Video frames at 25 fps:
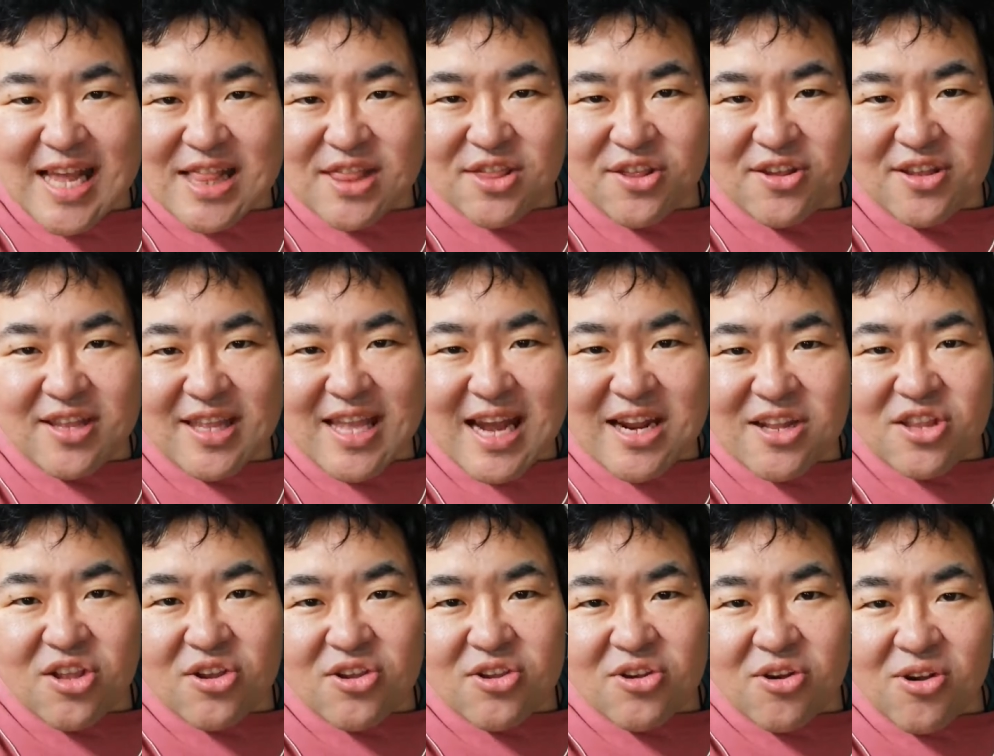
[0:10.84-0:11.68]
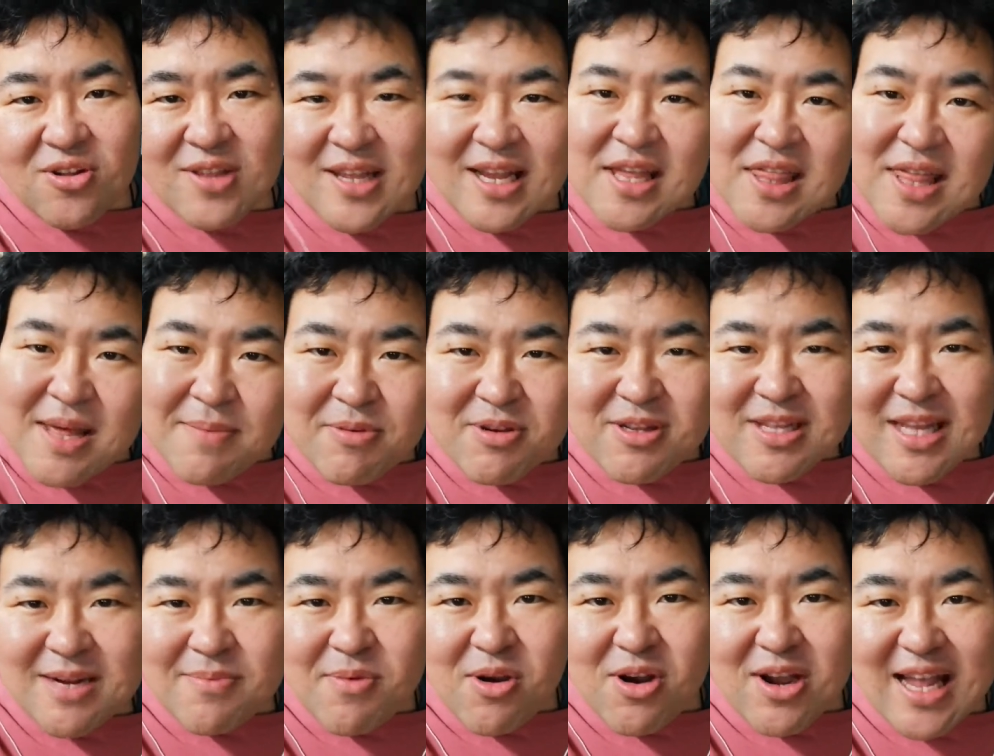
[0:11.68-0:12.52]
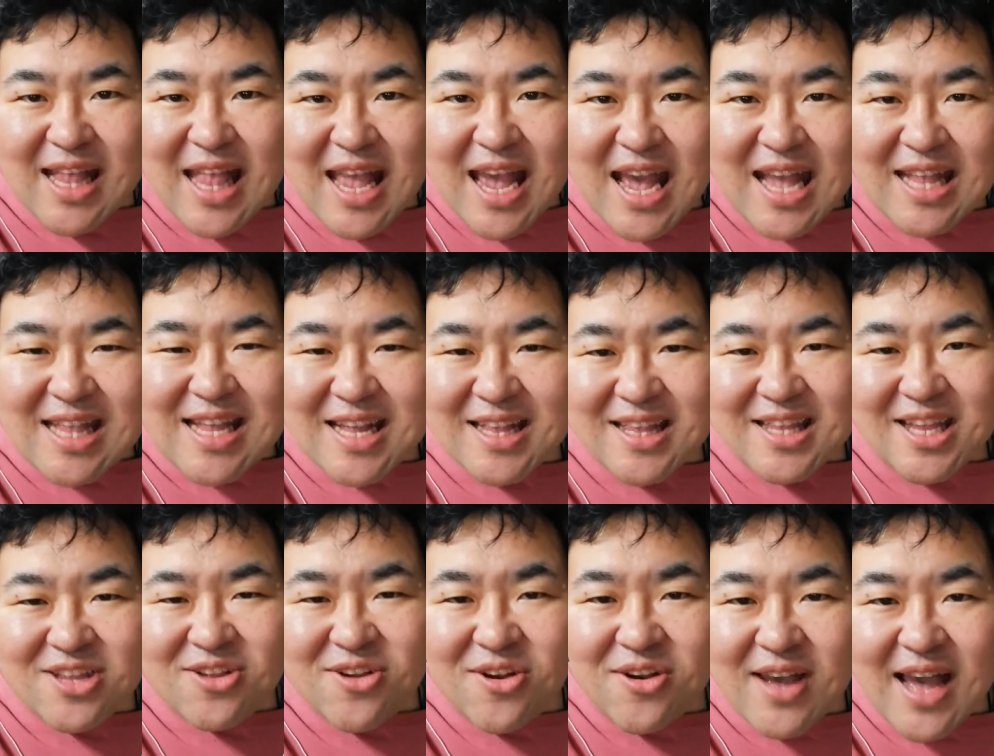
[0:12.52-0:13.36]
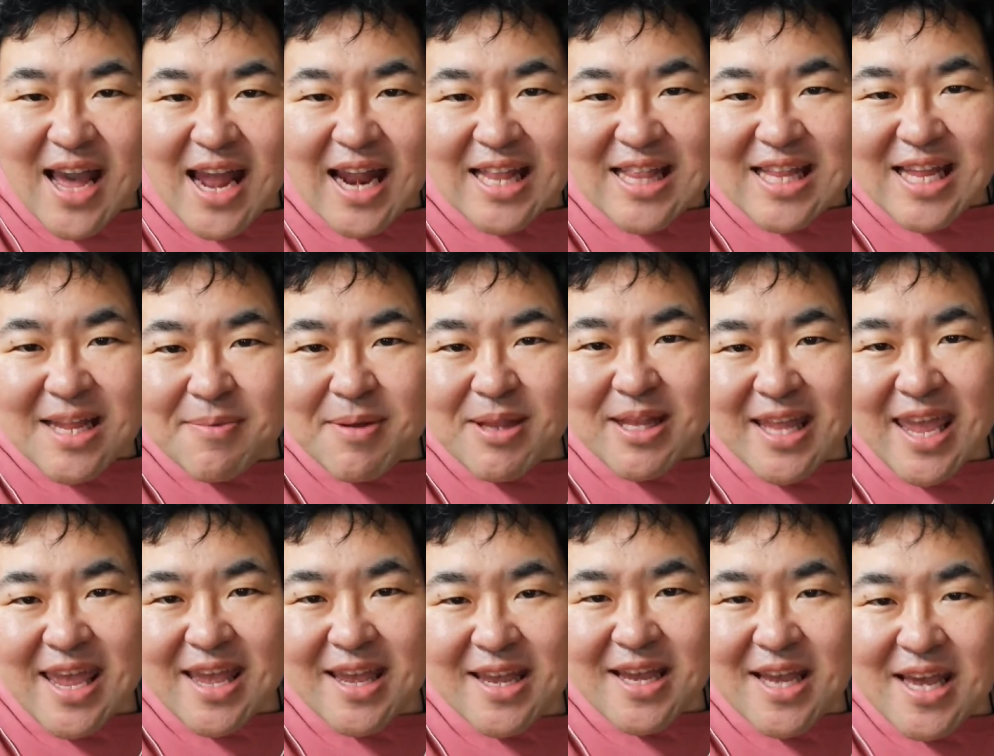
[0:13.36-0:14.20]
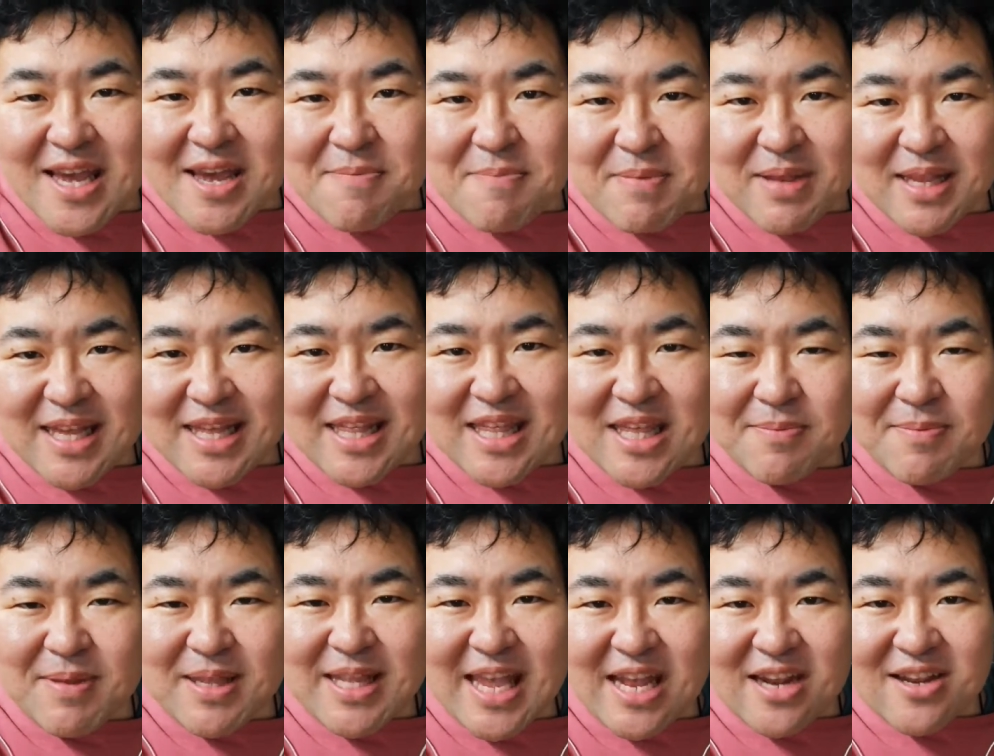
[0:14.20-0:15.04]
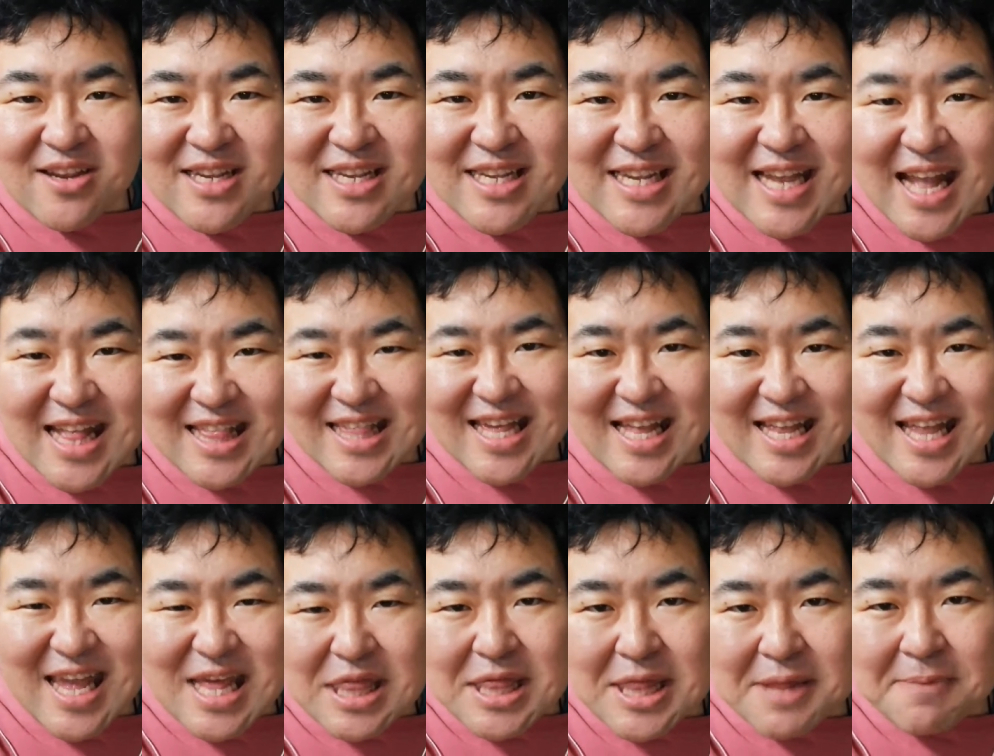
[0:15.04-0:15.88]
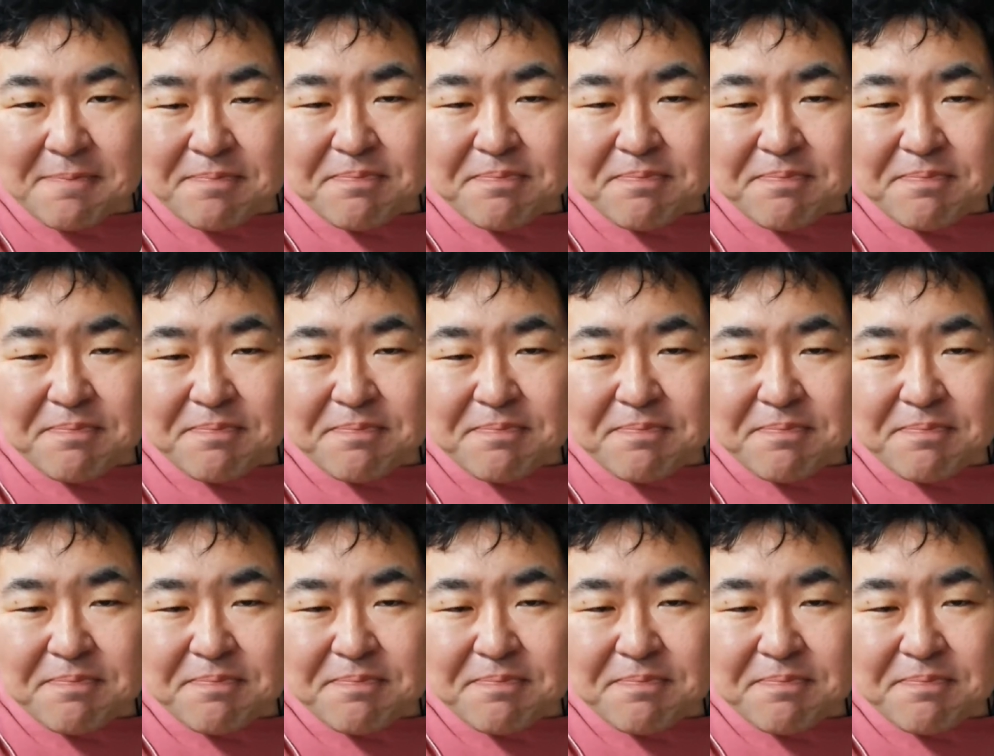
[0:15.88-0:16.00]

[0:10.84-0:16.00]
月になるとこんなに寒くなるもんかななんてのを改めて身に染みているがっちゃんです。